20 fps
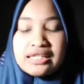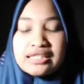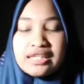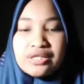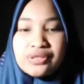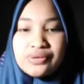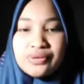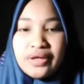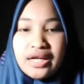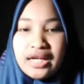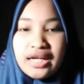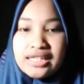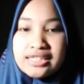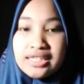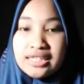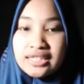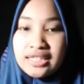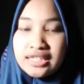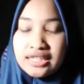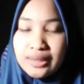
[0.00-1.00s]
dan juga
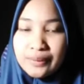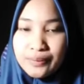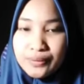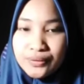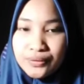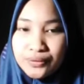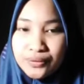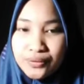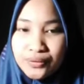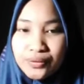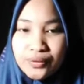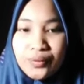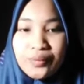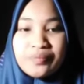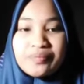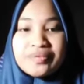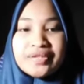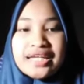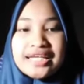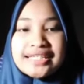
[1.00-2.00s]
kajian terhadap buku,
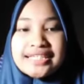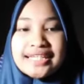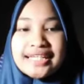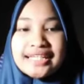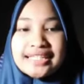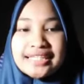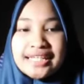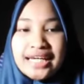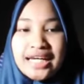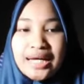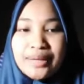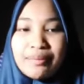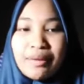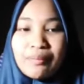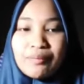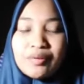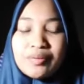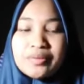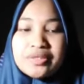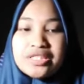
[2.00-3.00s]
sehingga
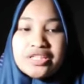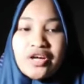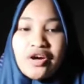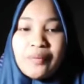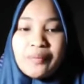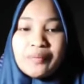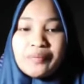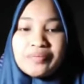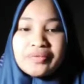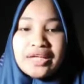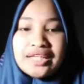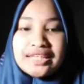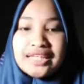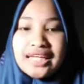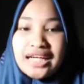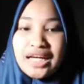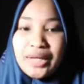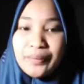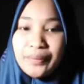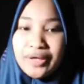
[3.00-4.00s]
mampu menjawab
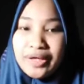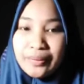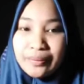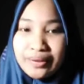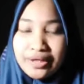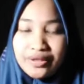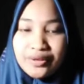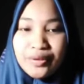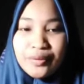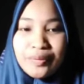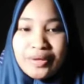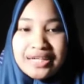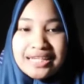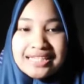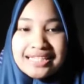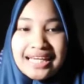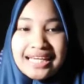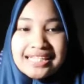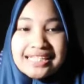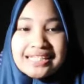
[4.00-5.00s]
tantangan perkembangan
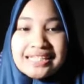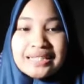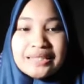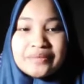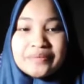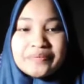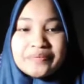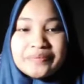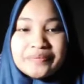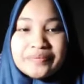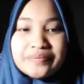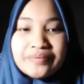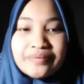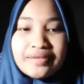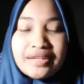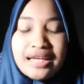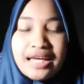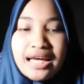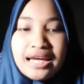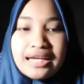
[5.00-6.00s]
globalisasi.
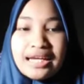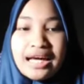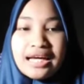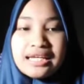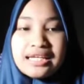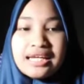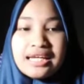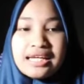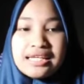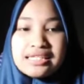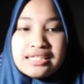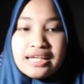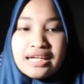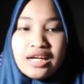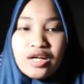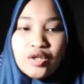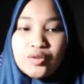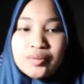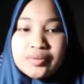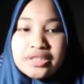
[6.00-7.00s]
Nah,
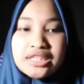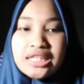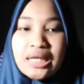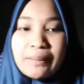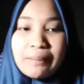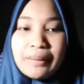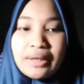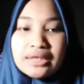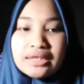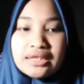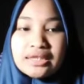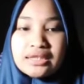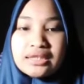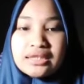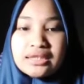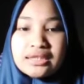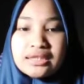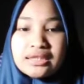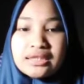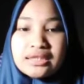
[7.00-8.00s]
secara umum terdapat
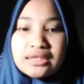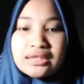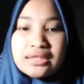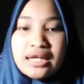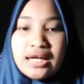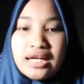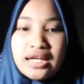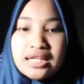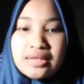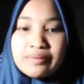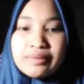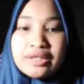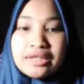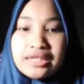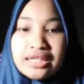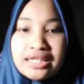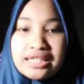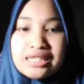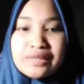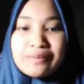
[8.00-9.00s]
e, hal
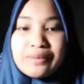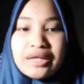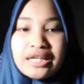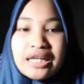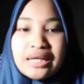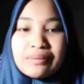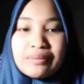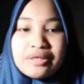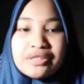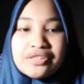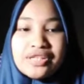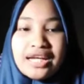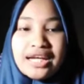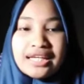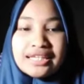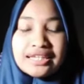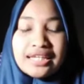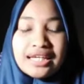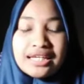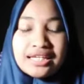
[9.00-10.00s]
penting sebagai
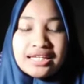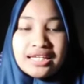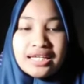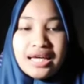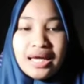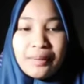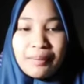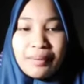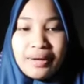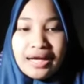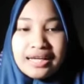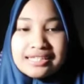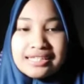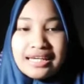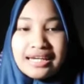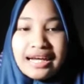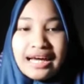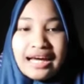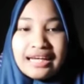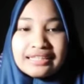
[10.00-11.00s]
persyaratan
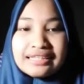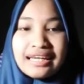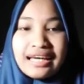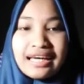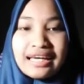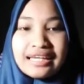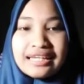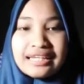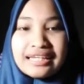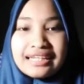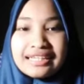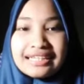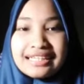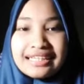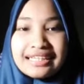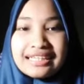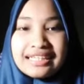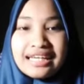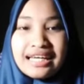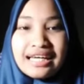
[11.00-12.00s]
pelaksanaannya
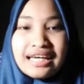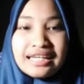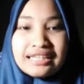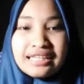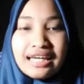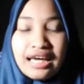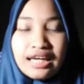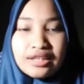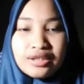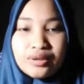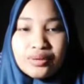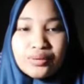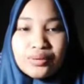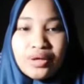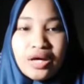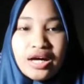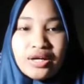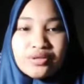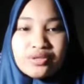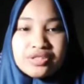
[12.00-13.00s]
e-learning, yaitu
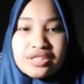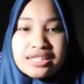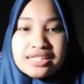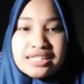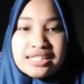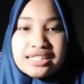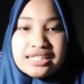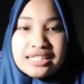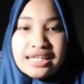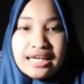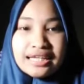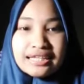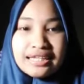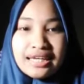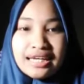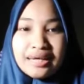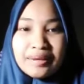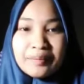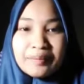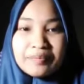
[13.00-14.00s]
harus
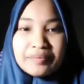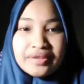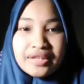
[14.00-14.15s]
tersedianya